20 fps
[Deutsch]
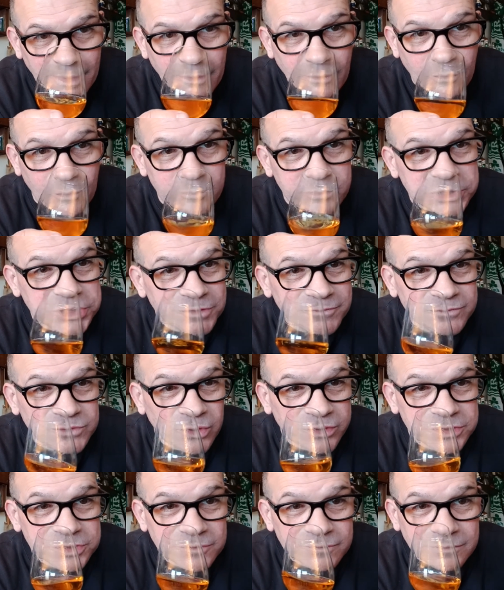Komische
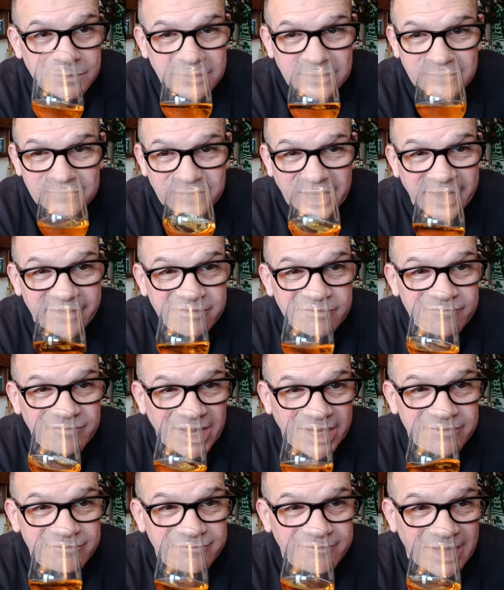deutsche Wort.
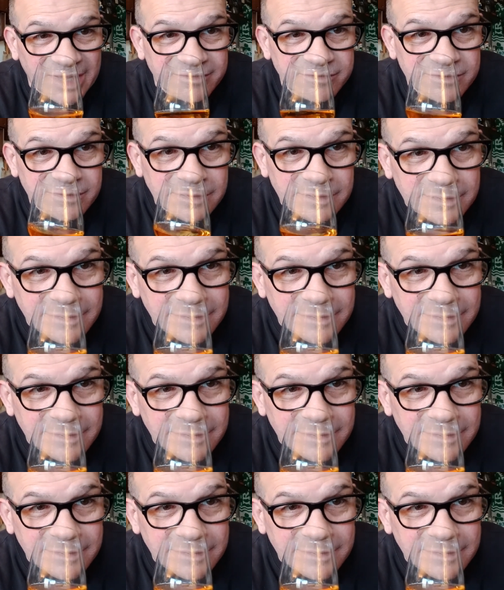Weißweinfass.